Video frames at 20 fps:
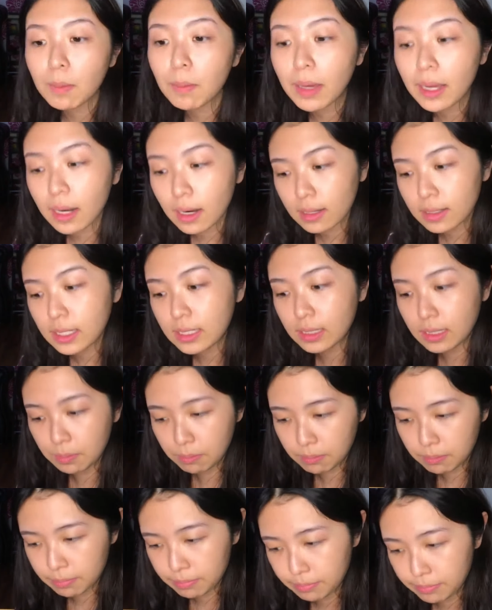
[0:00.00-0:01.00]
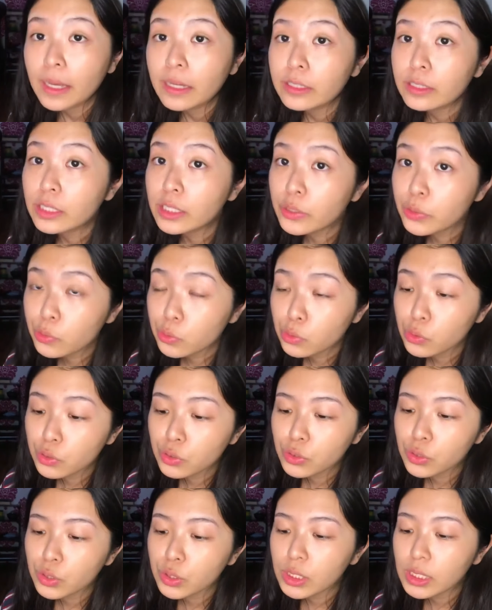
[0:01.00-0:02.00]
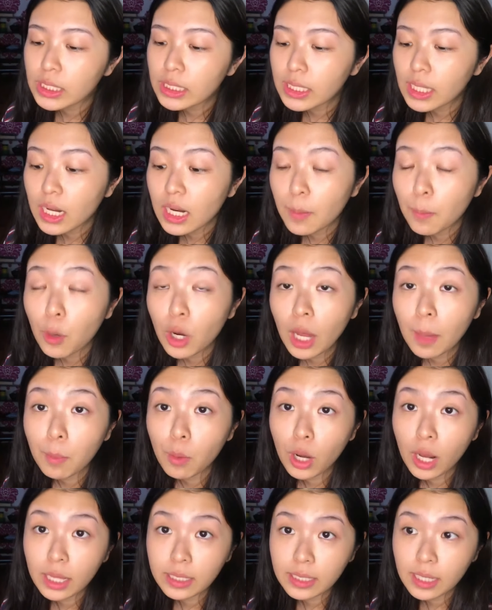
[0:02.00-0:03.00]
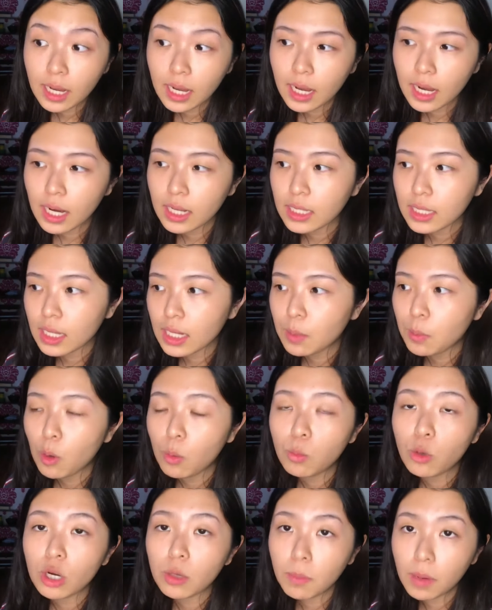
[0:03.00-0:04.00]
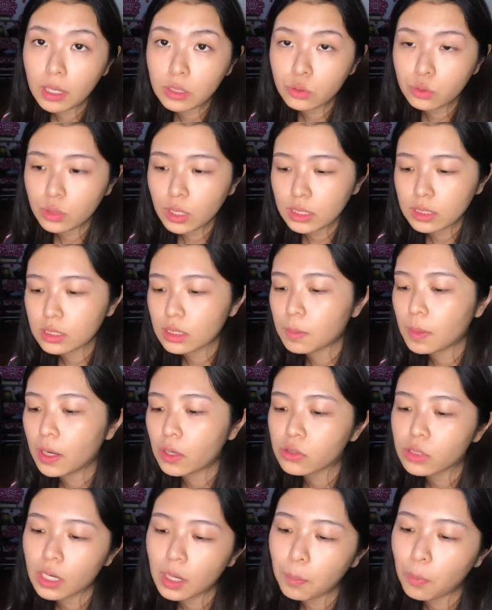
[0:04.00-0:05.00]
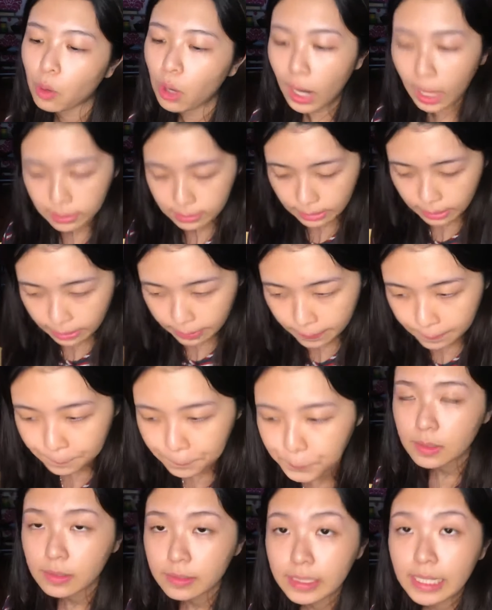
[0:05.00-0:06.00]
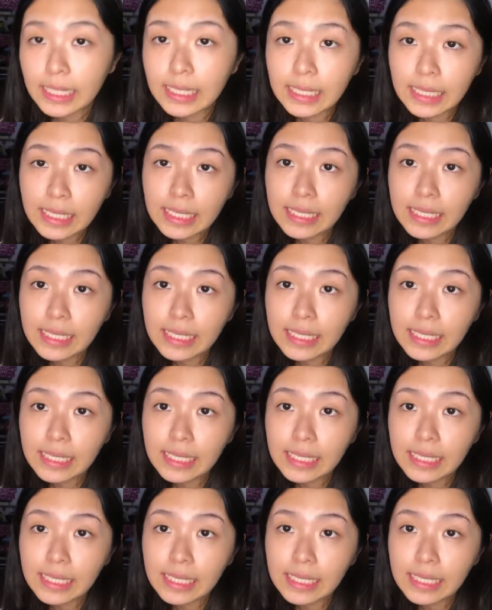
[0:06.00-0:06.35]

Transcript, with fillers: merah hitam. Terus, ini ada pola-polanya karena kita kan mau buat baju kan tetap harus ada polanya. Jadi di